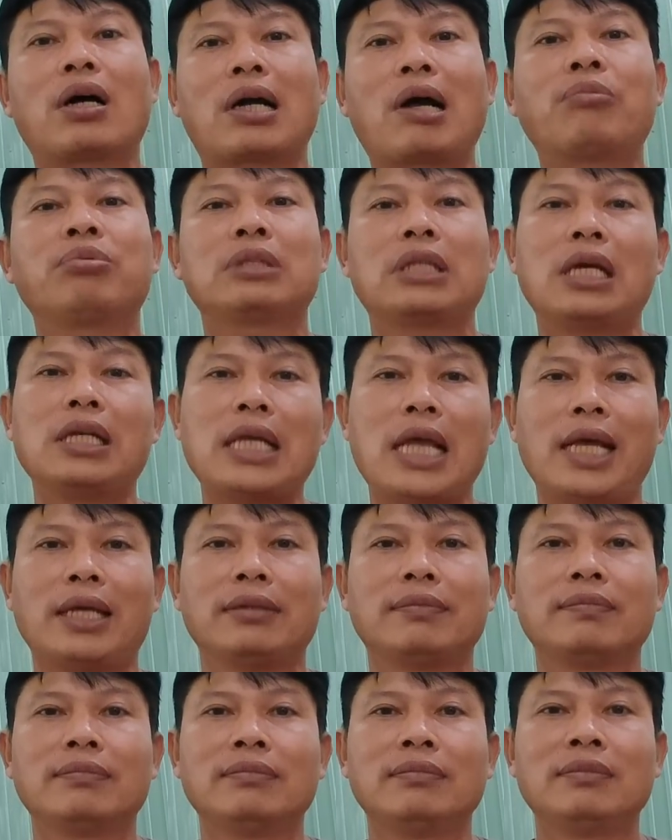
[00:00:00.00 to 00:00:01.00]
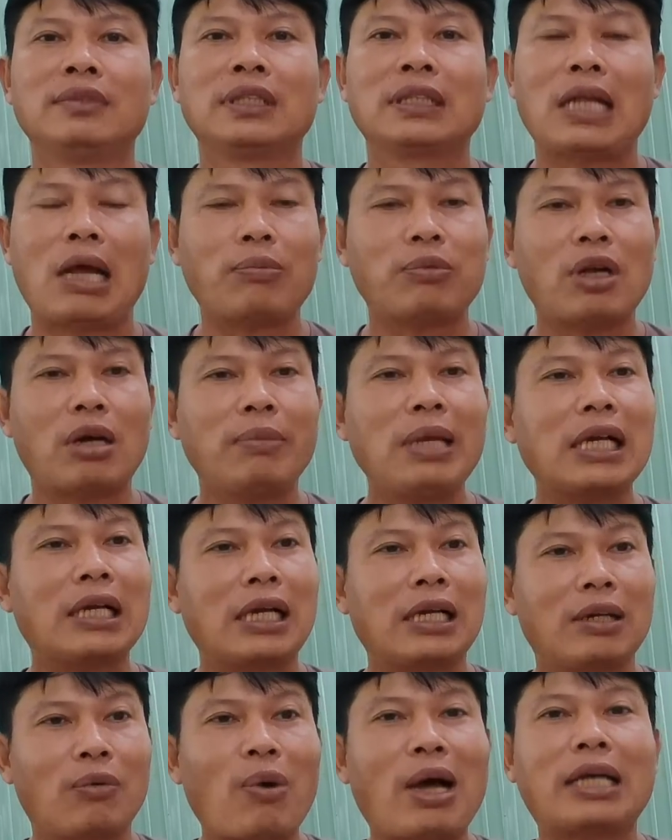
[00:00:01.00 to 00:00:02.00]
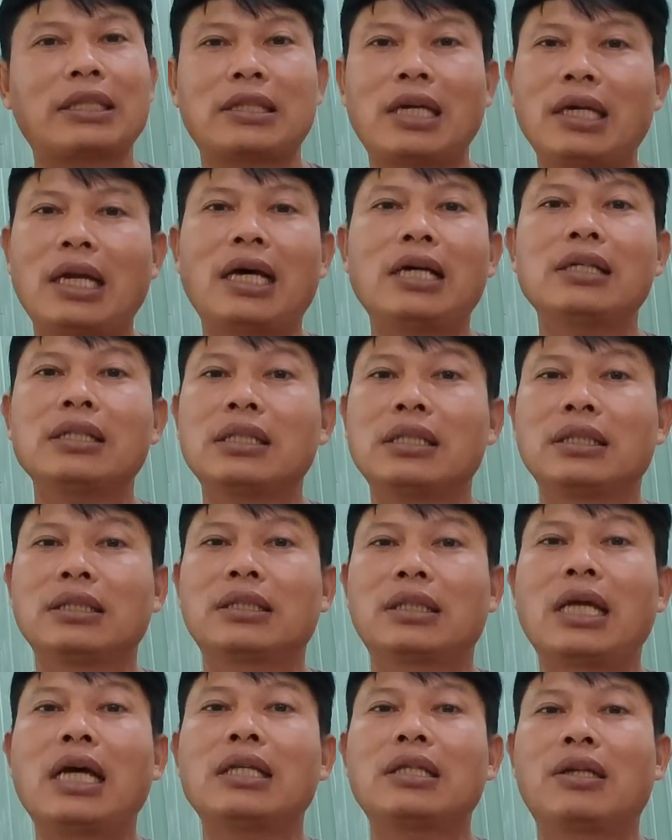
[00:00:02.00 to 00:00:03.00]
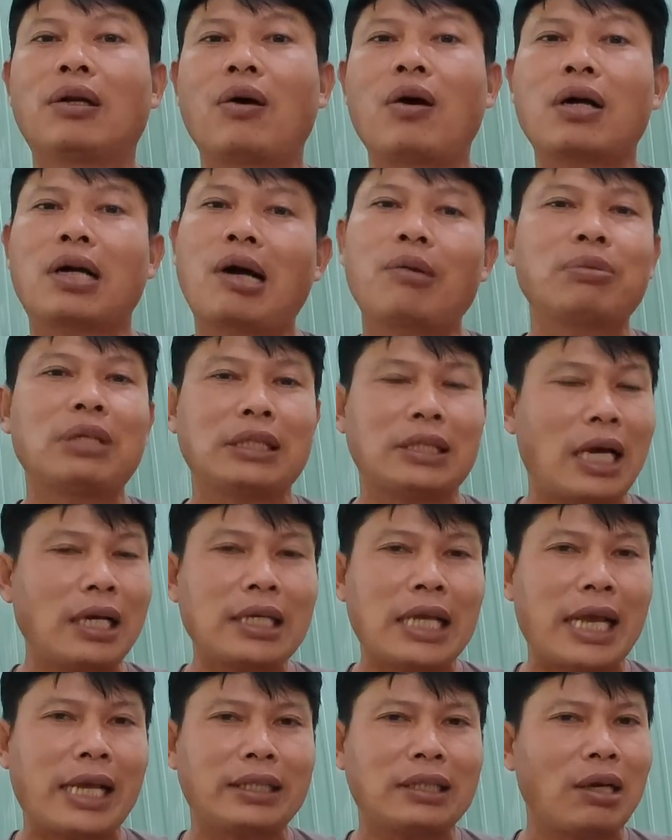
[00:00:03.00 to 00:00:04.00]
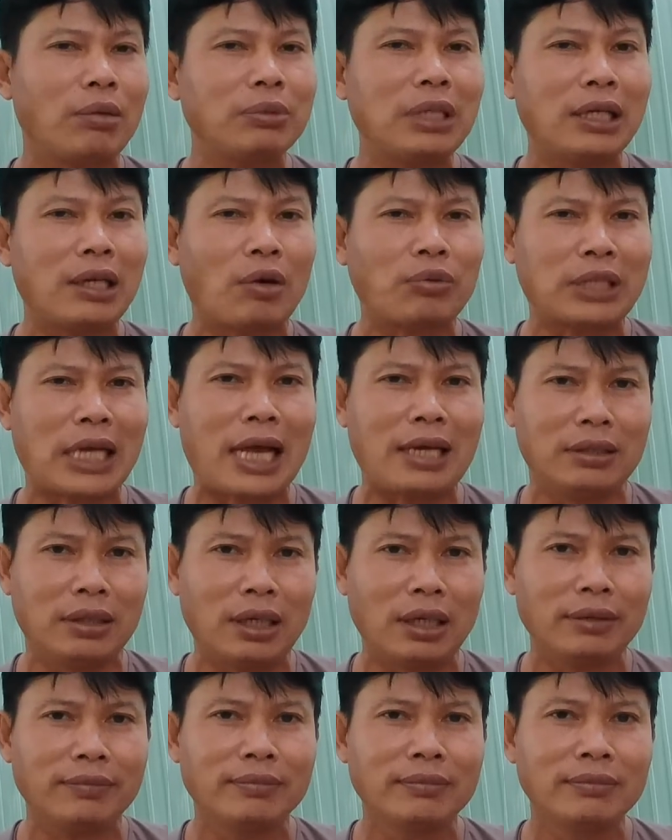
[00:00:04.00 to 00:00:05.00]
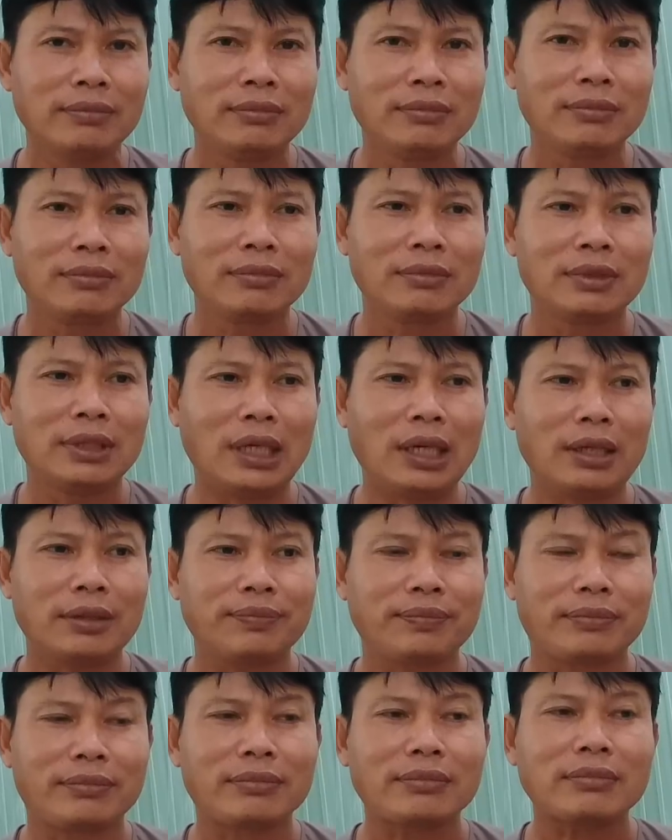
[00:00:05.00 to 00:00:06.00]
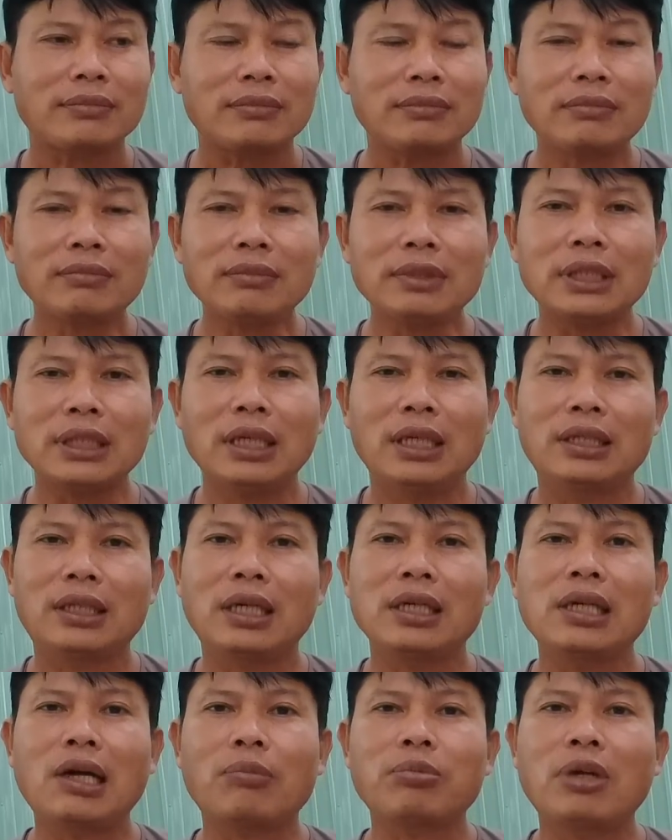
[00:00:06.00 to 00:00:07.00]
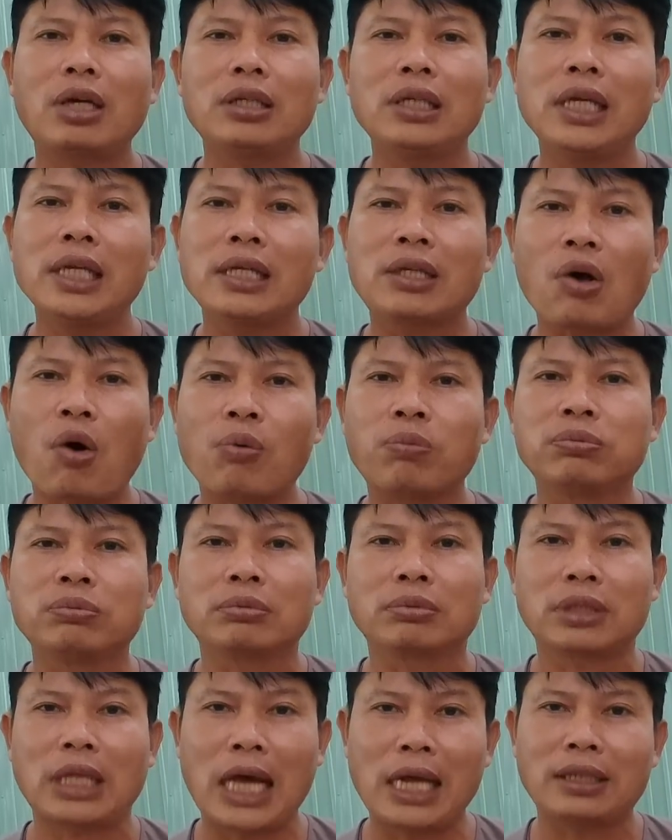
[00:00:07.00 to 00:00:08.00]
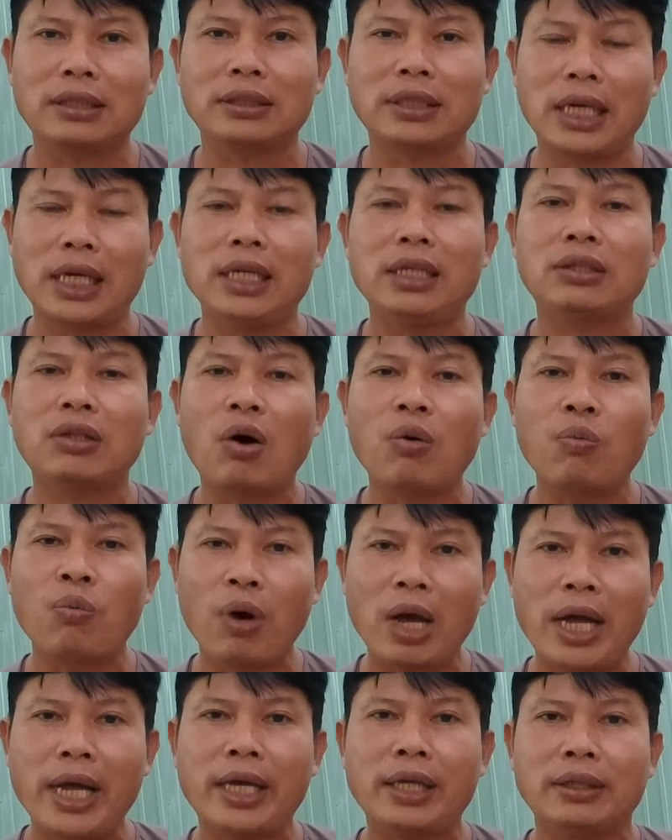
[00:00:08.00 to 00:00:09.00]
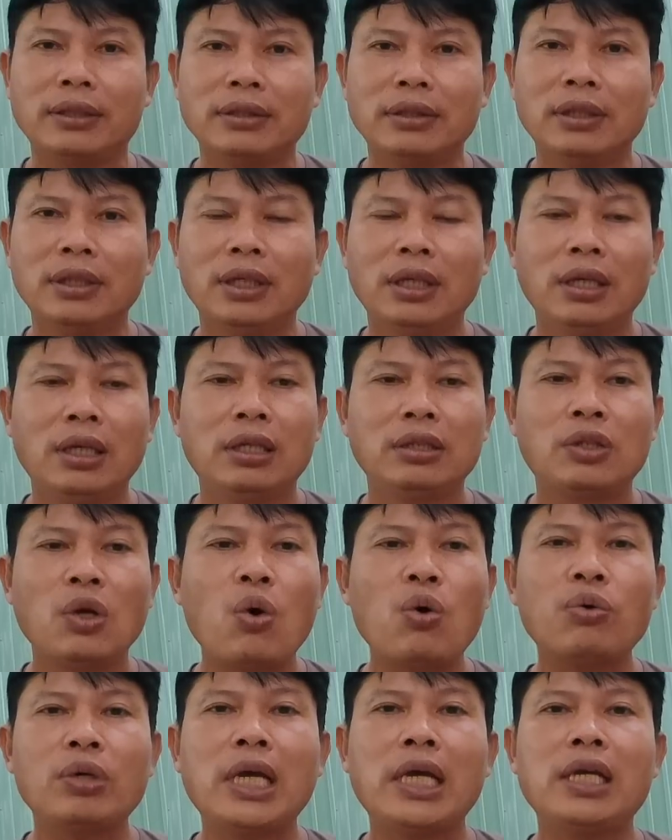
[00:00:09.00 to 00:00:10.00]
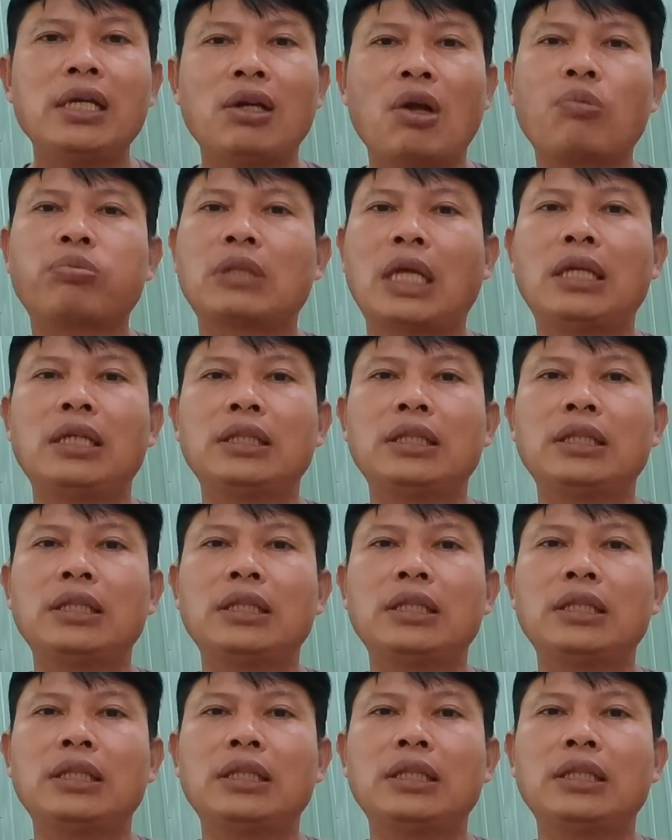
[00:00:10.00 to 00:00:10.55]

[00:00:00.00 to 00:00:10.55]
Tạm cho biết rằng qua chợ lớn tới Rò Công là trở về, chứ không đi đâu xa nữa. Đó, thành thử ông nói đi cùng thành thị thôn quê, chú đi lục tỉnh trở về tay không.